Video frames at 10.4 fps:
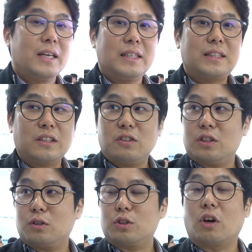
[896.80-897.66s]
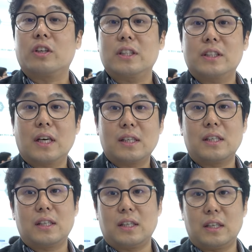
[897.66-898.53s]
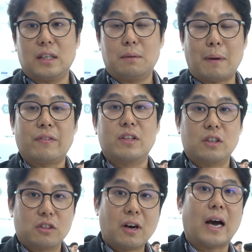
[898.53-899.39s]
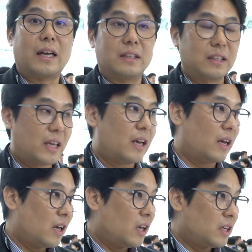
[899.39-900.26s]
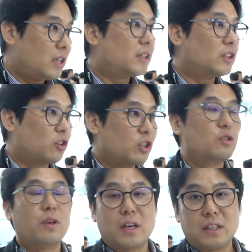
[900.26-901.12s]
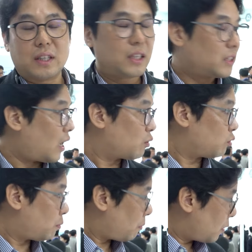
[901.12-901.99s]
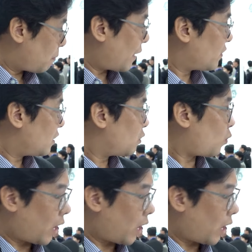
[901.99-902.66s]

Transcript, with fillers: 이차전지로 전기차를 만들어서 가는 게 일단 전기도 깨끗하지 않고 만드는